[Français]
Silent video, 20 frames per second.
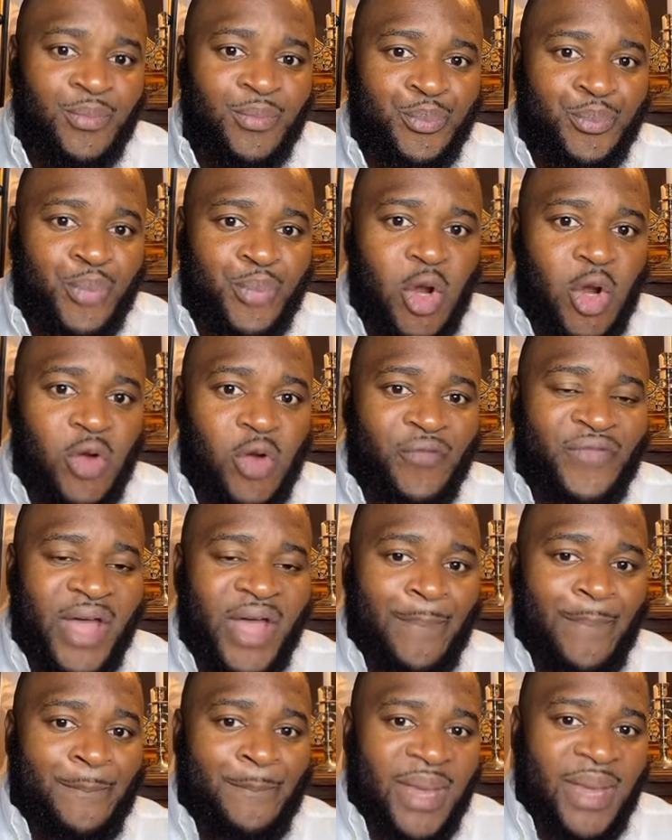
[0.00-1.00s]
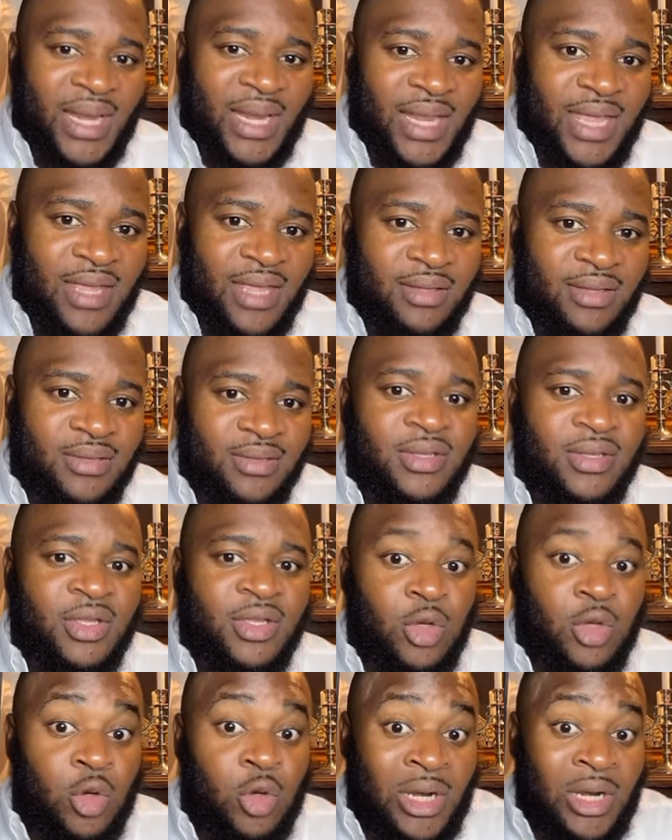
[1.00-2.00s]
Paul va appeler
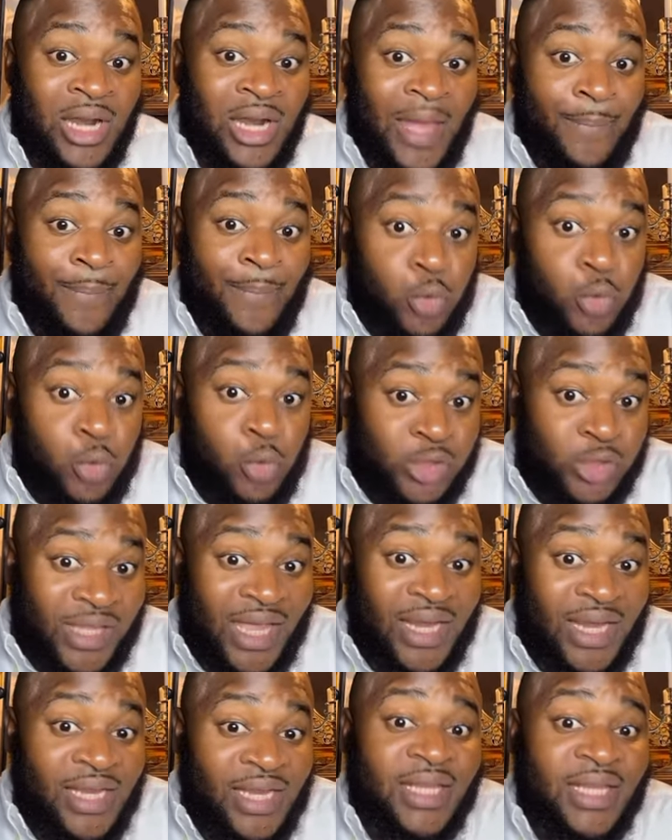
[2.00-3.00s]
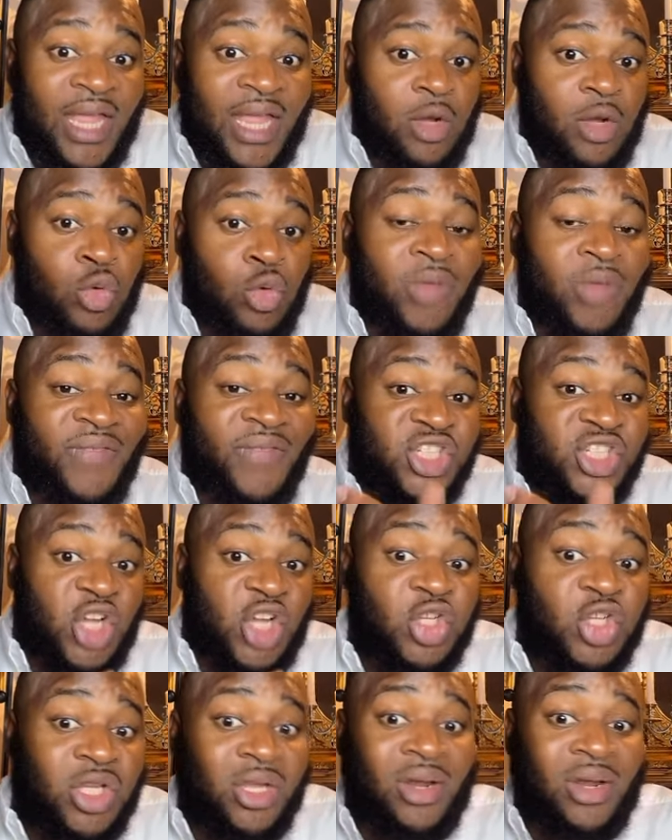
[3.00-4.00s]
la postérité, lui va
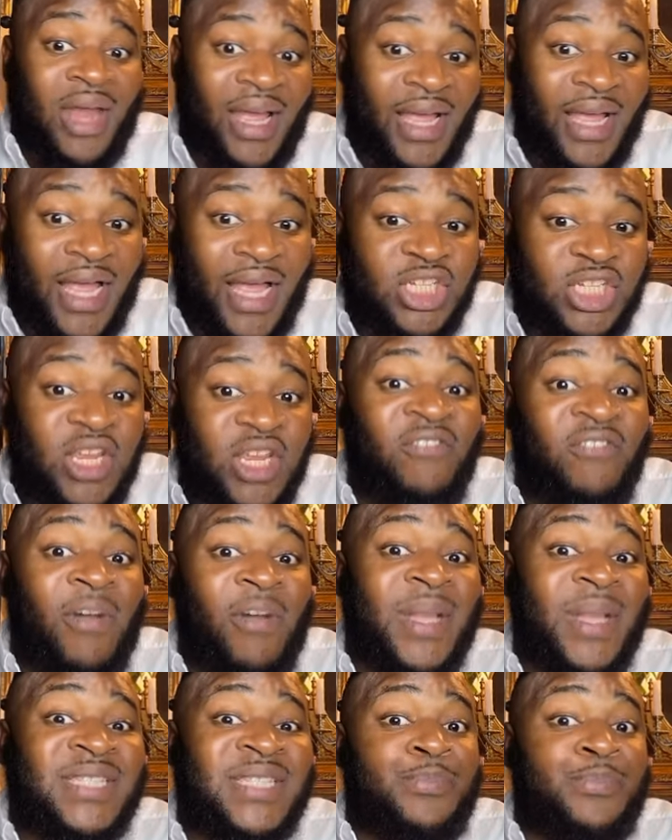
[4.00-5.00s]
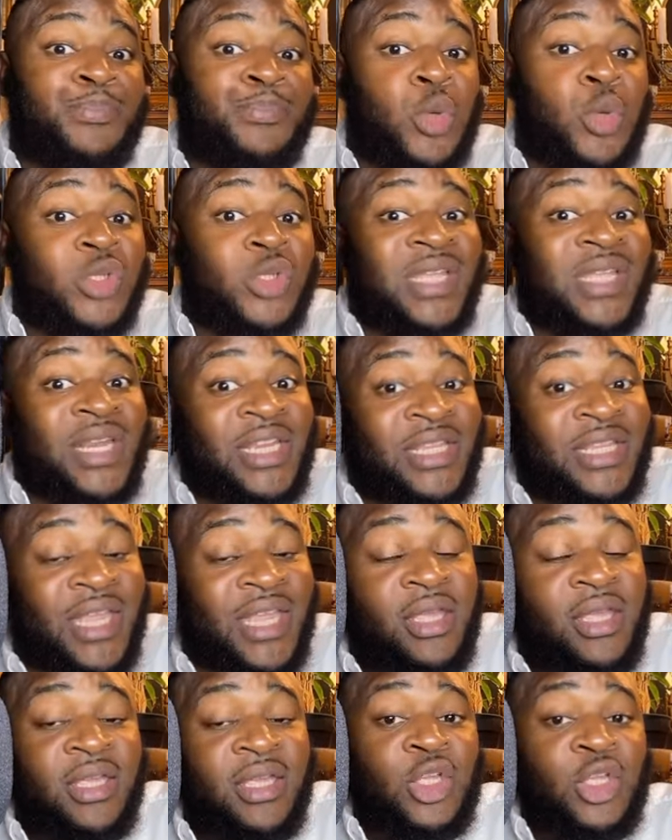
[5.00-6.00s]
changer de langage, il ne va pas dire
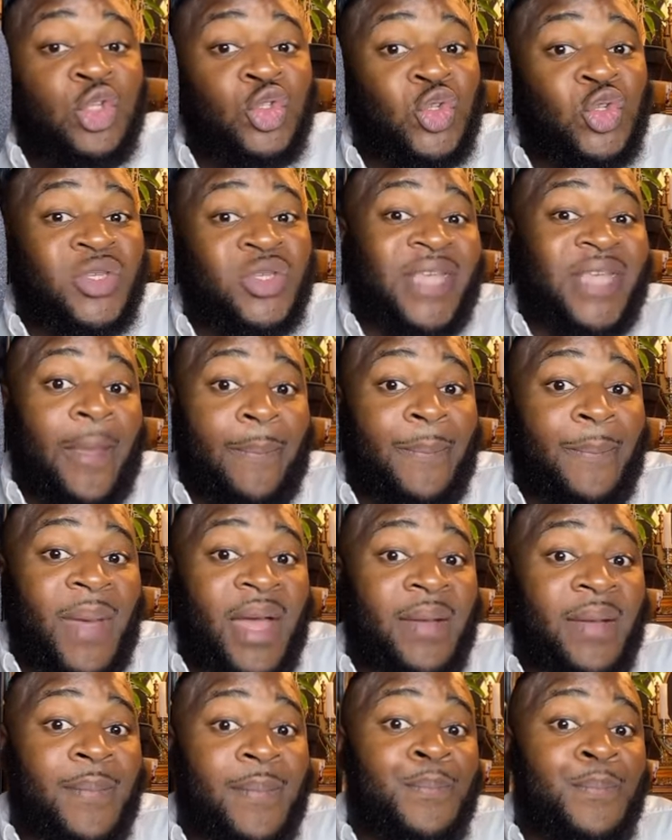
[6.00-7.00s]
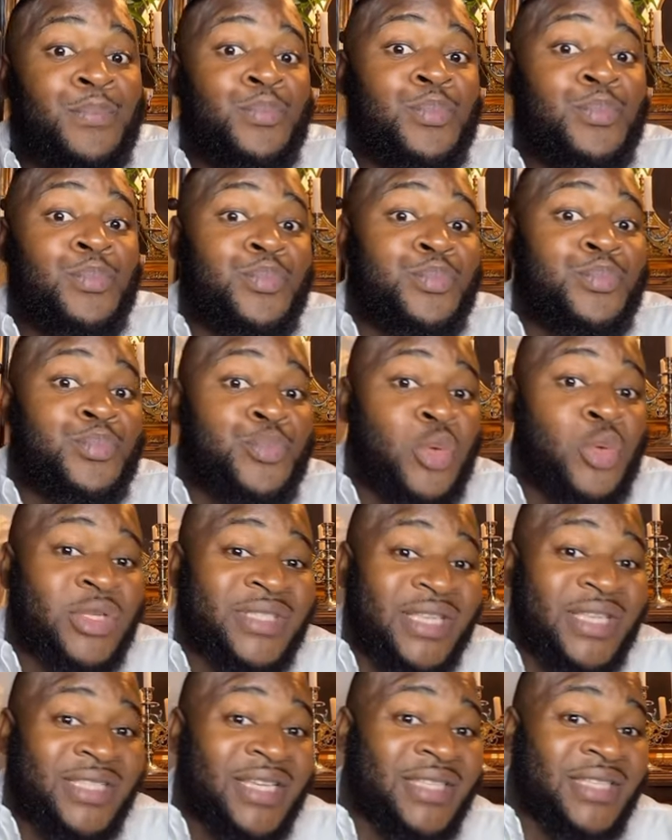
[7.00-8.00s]
postérité du serpent,
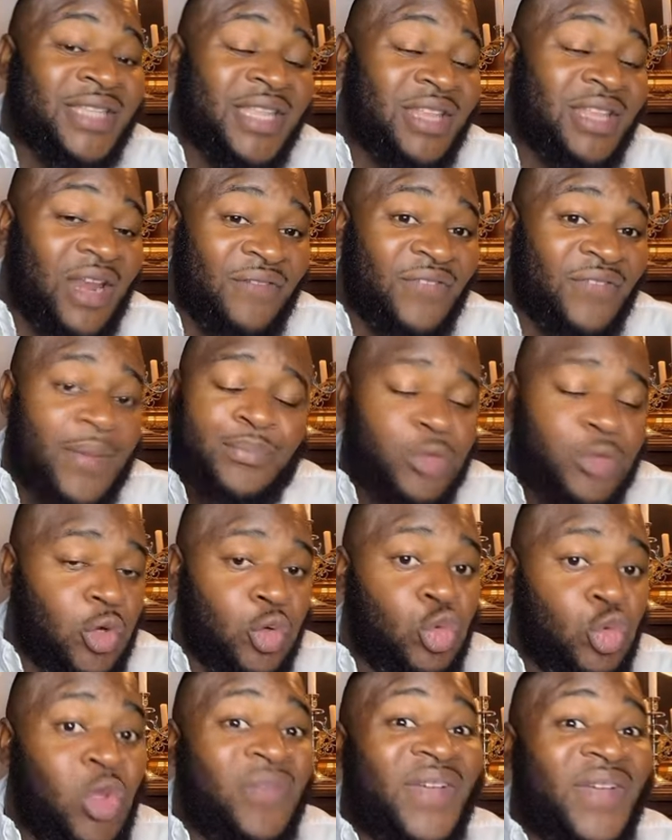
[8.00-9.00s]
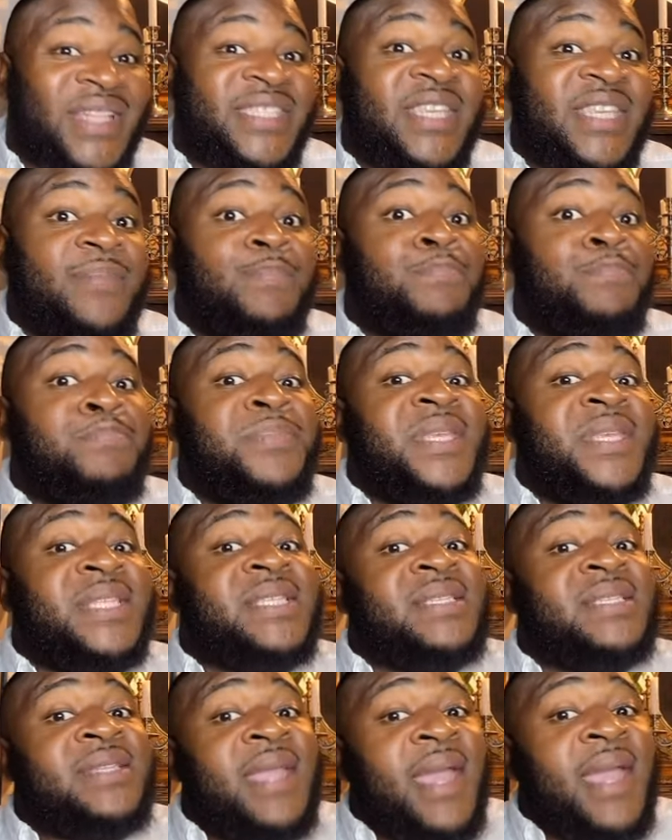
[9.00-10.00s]
postérité de la femme. Non, lui va dire
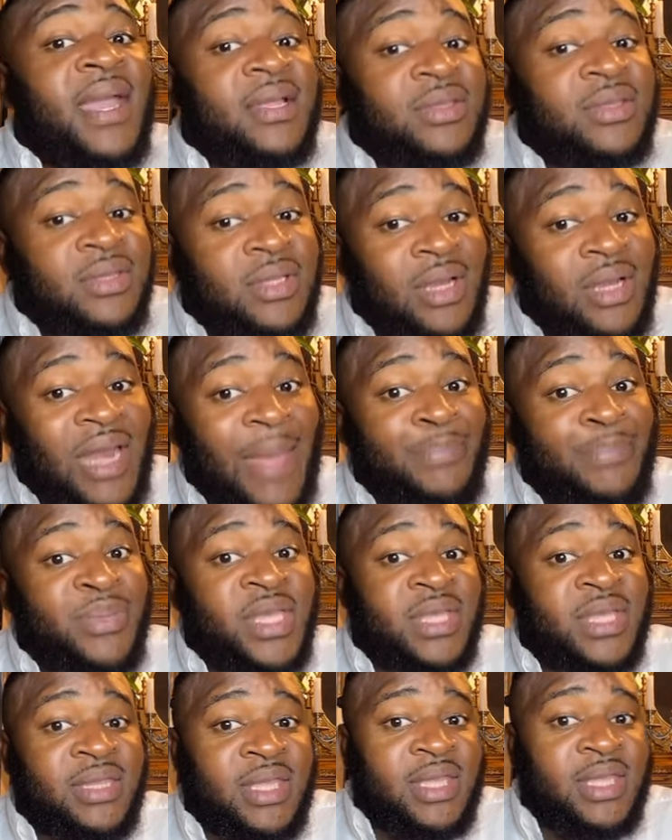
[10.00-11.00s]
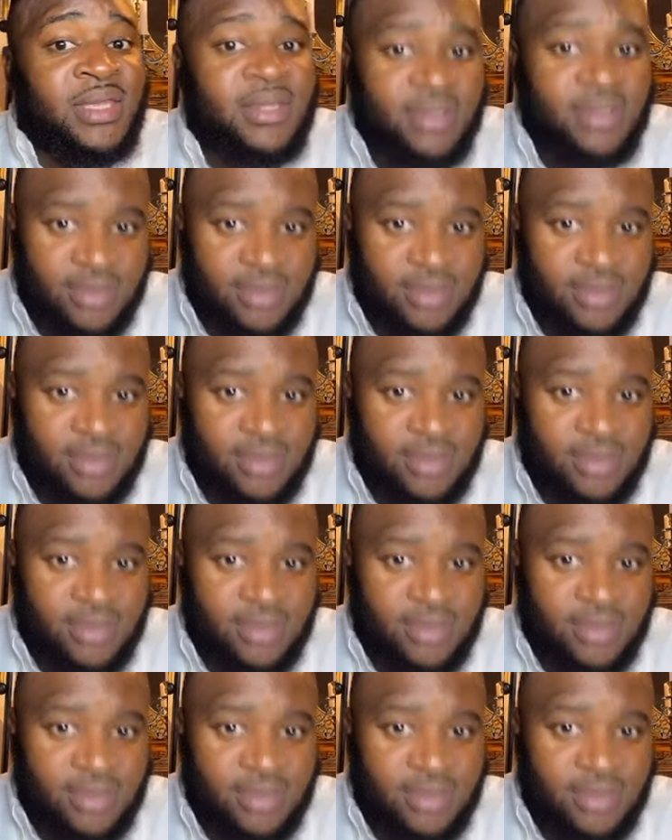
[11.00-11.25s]
mystère de la piété